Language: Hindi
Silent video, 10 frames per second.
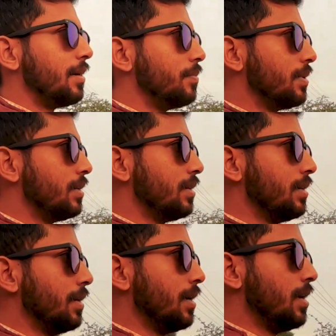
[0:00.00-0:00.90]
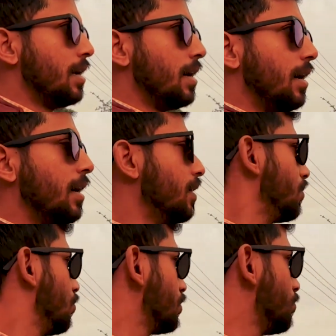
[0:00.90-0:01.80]
आप हर
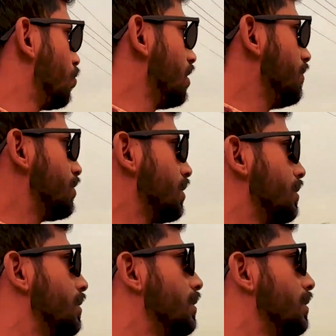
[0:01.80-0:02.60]
रोज़ मोटिवेशन